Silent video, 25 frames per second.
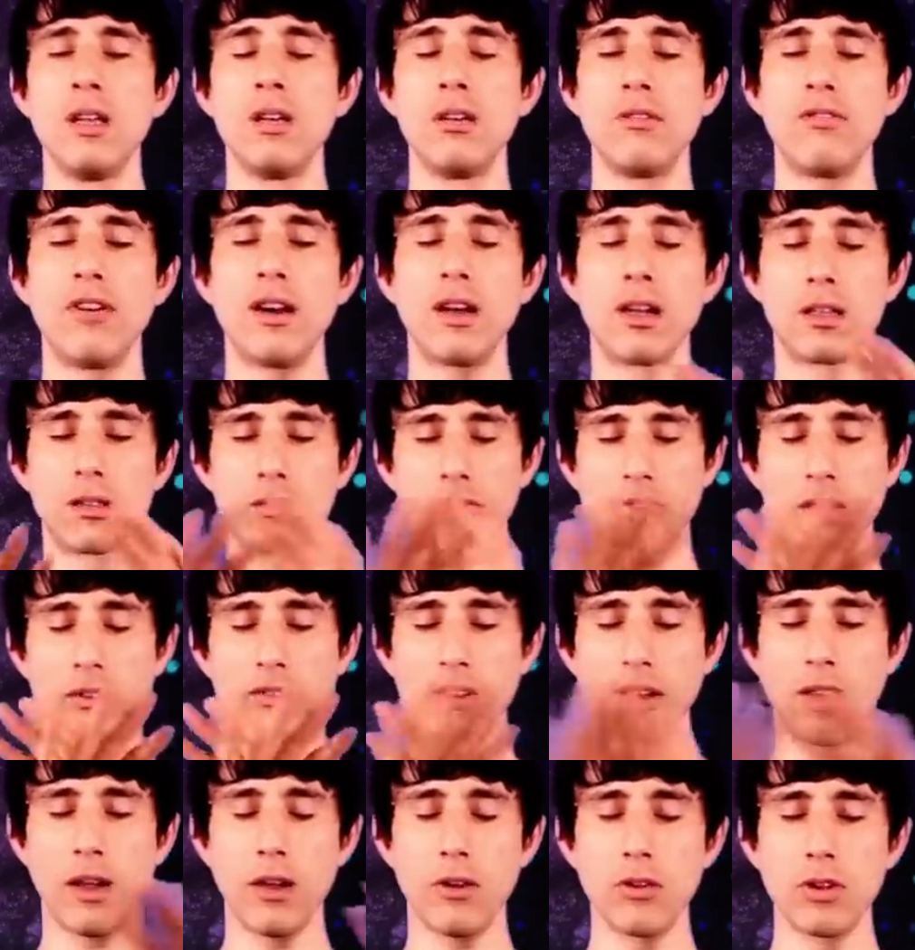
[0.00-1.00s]
فقط في
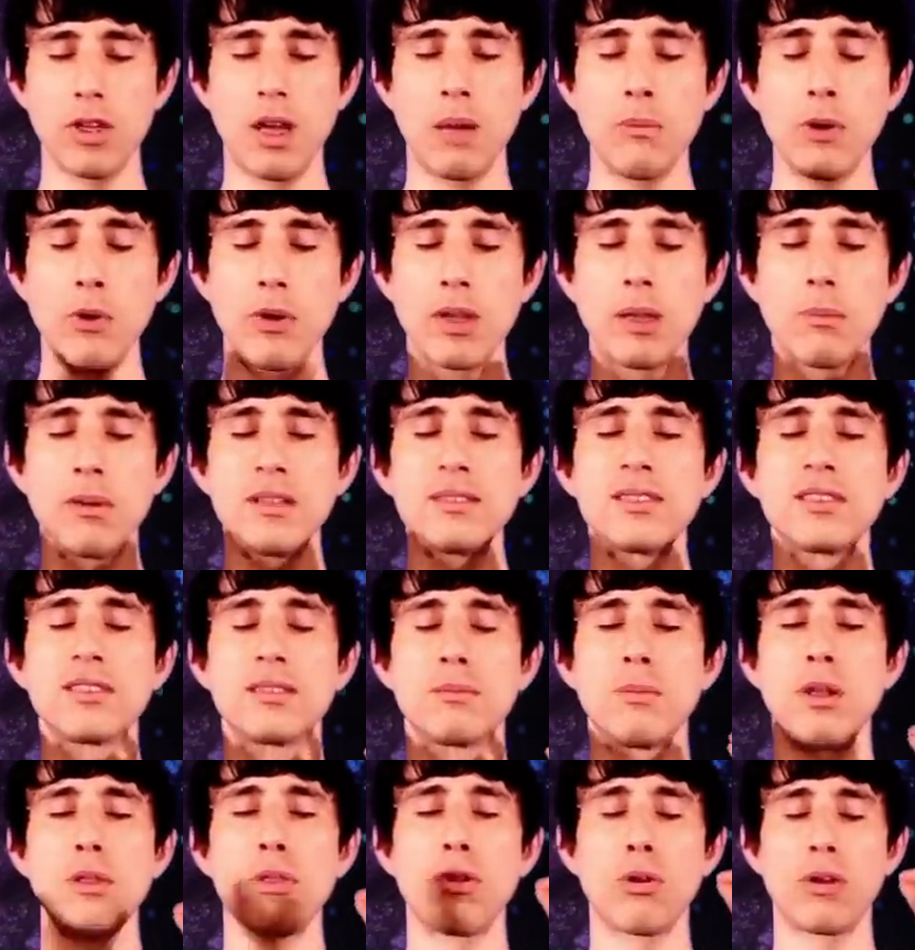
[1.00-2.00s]
فراغ قدامي وانا بس
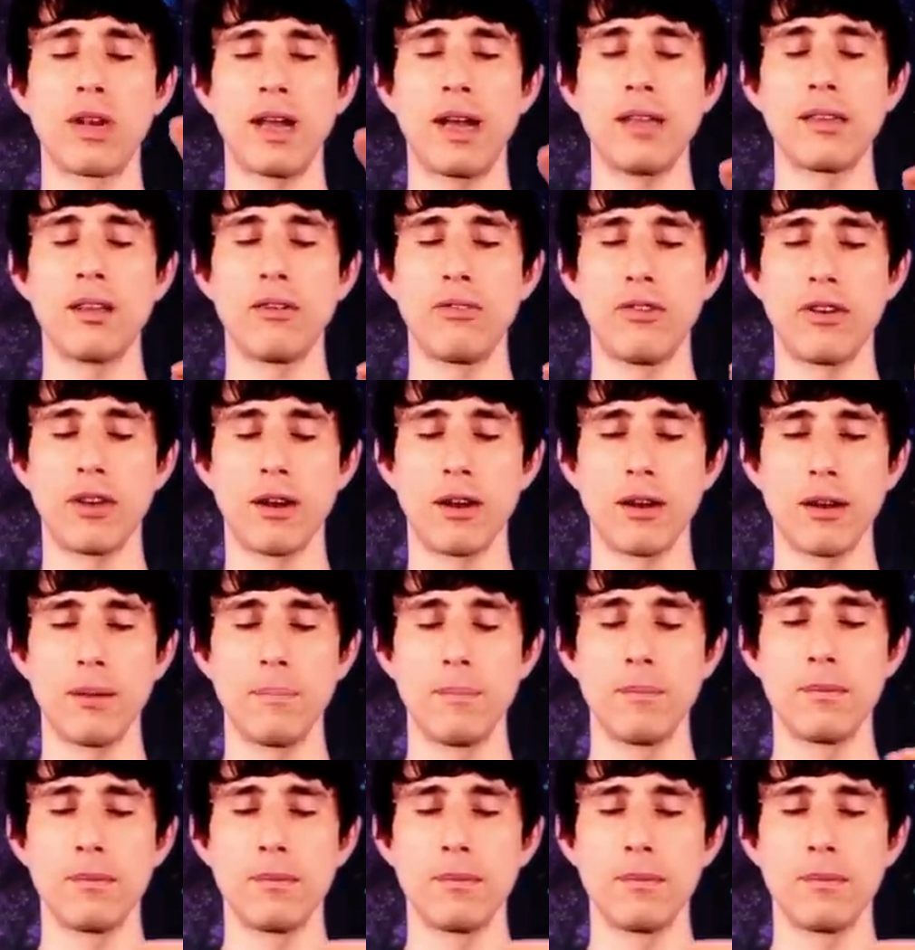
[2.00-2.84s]
بنظر لهذا الفراغ